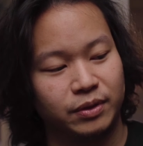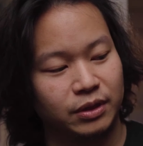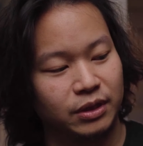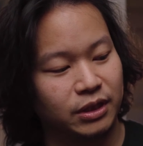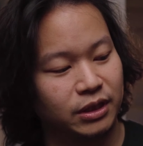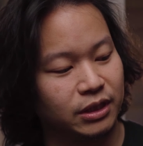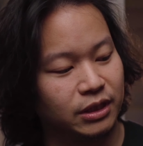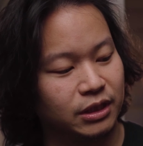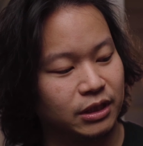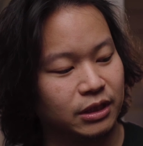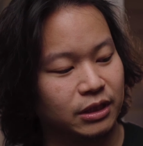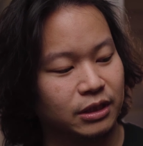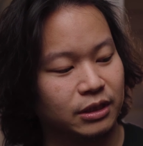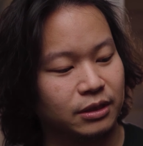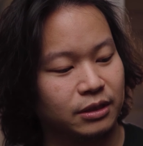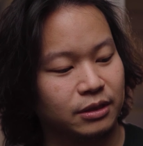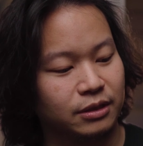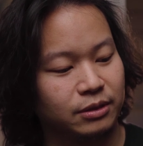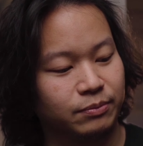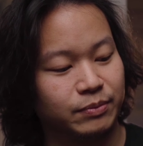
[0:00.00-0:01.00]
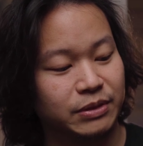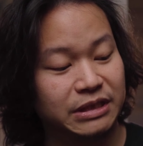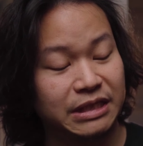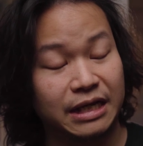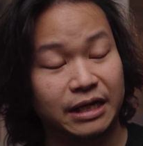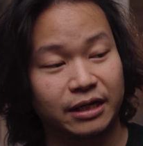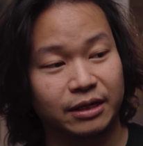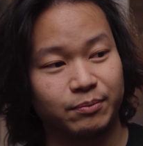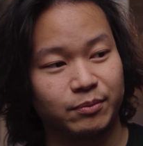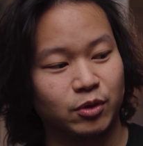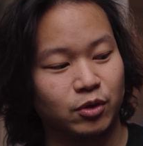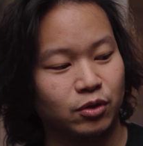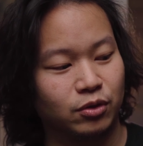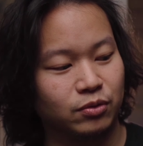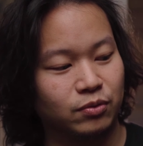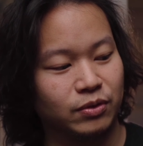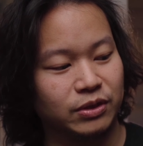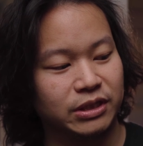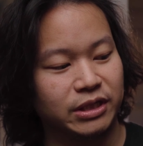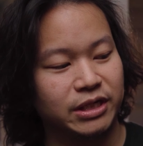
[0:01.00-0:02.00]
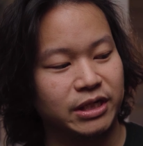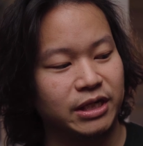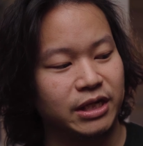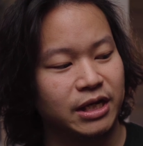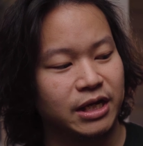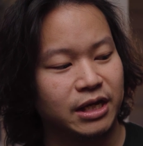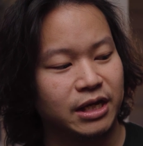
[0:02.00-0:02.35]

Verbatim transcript: uh, besar ya menurut gue. Jadi